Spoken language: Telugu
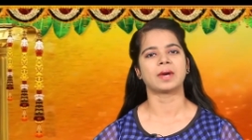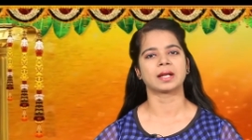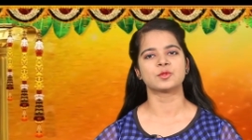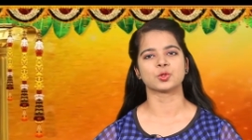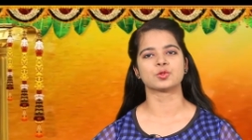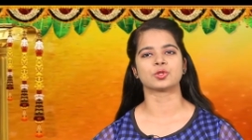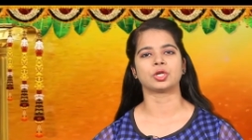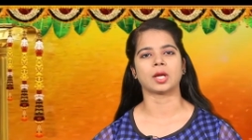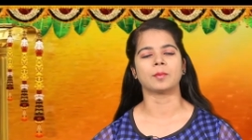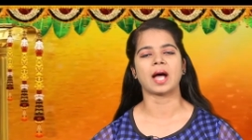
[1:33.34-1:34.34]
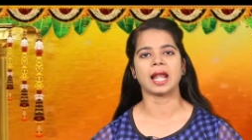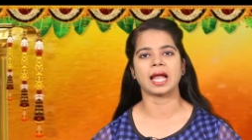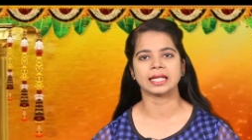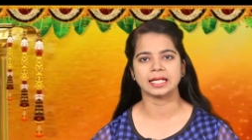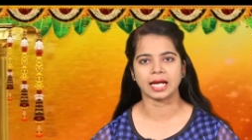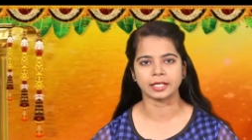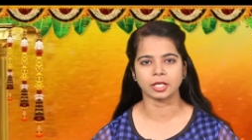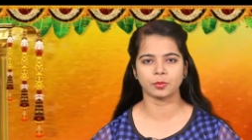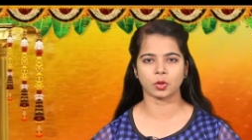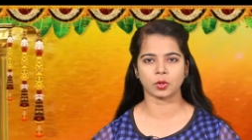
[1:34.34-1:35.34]
మనం చూస్తుంటాం అలాంటి
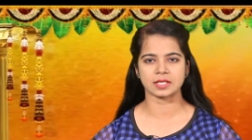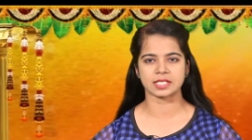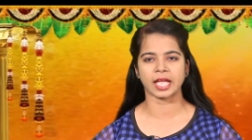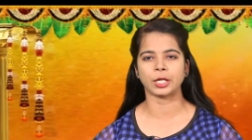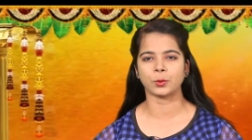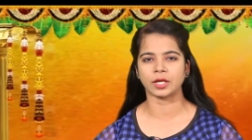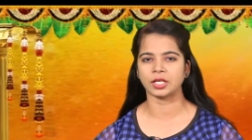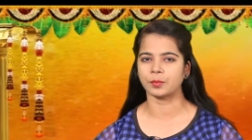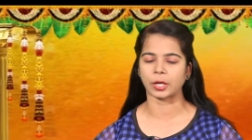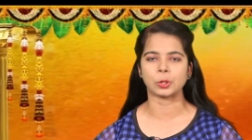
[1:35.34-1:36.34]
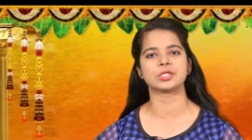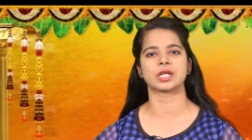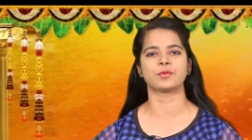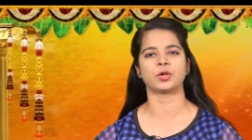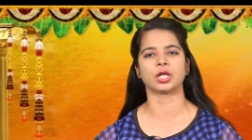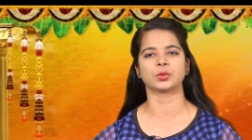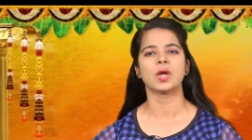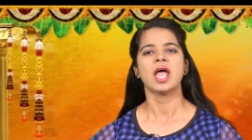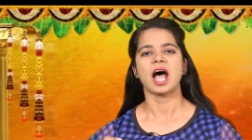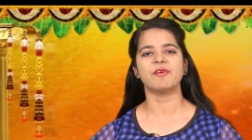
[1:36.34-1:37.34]
గంటలు మ్రోగిస్తే ఎటువంటి ప్రయోజనం ఉండదు
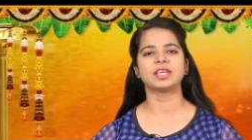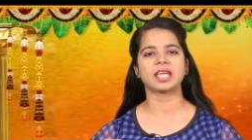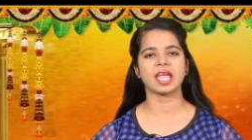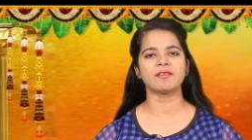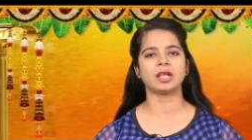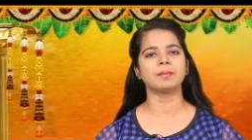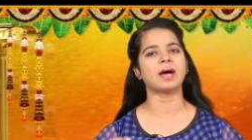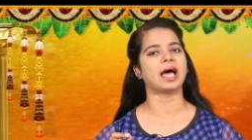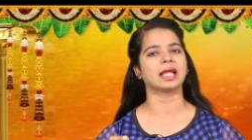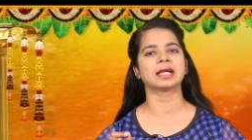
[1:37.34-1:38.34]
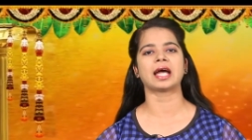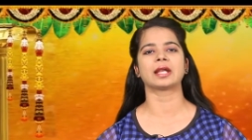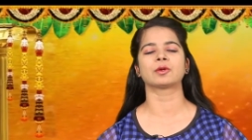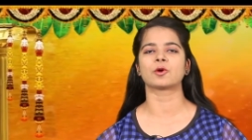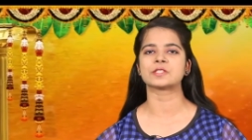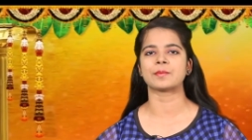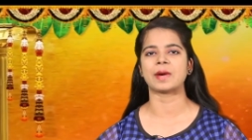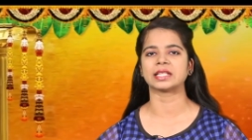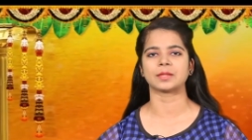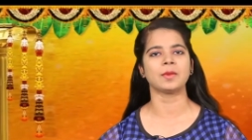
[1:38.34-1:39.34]
అవి కేవలం అలంకారం కోసం
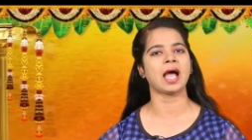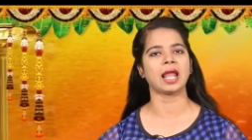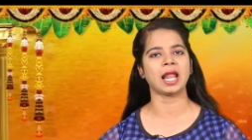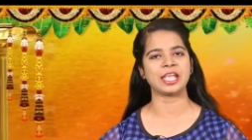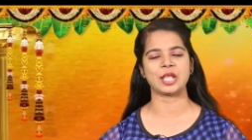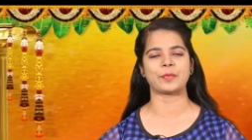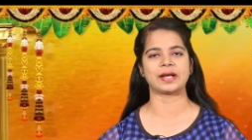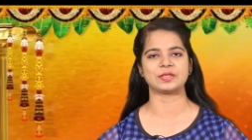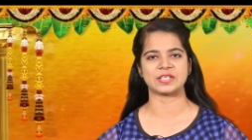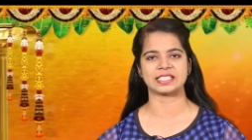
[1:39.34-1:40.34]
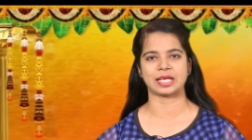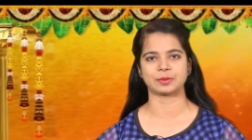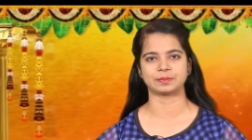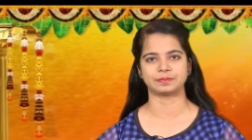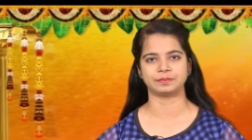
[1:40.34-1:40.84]
మాత్రమే అలా ఏర్పాటు చేశారు